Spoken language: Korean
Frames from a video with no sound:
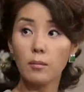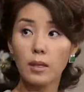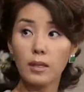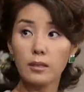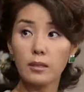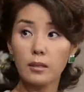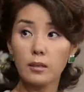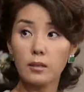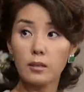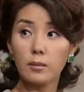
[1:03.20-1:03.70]

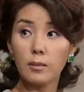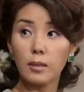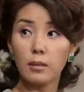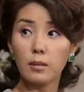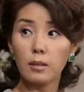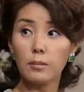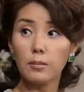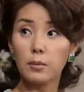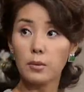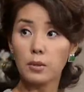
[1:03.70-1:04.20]
건방 떨지
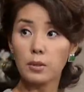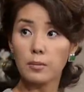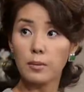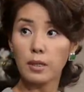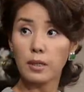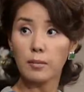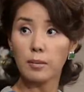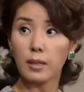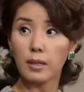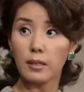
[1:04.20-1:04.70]
말고 입
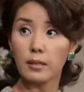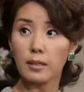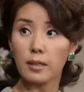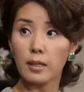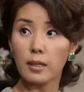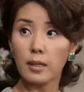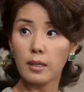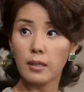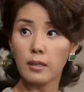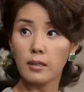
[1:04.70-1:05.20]
조심하기
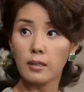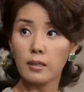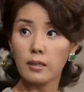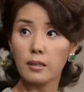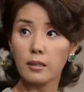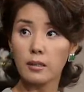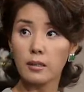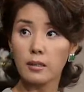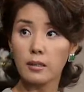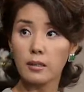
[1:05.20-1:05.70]
바란다.
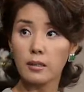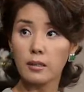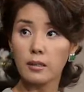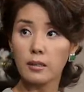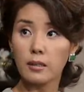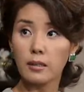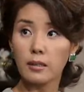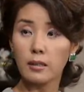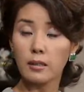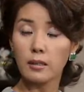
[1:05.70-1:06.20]

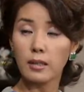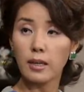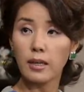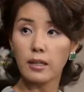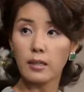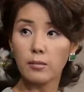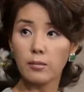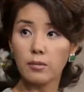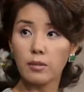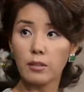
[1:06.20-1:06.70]

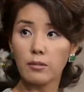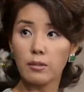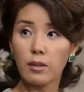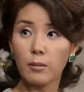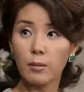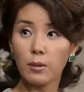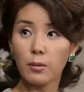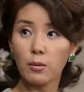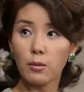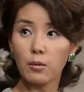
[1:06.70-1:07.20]
내
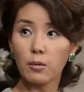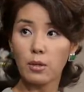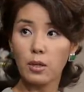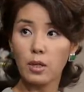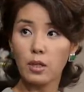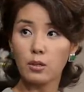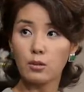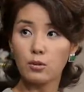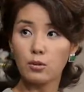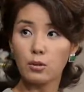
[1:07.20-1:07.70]
기분대로라면
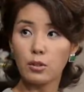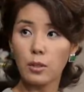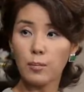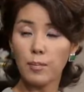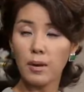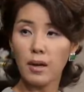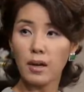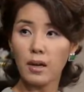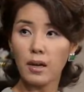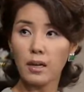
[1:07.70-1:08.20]
꼭
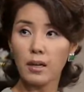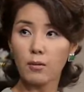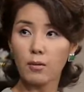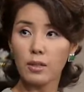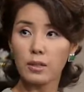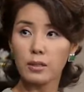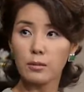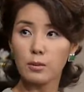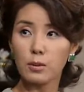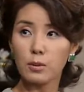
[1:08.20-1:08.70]
주제
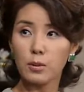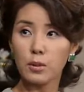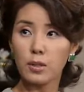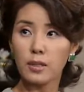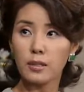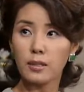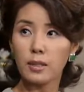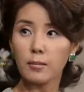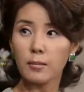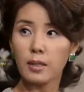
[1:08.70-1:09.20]
파악하라고 했으면
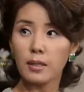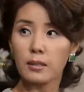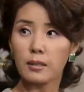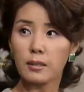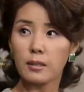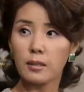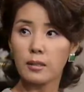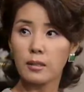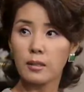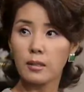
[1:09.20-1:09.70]

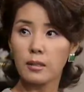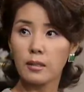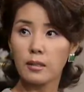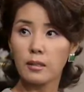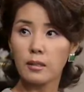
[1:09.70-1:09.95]
좋겠다만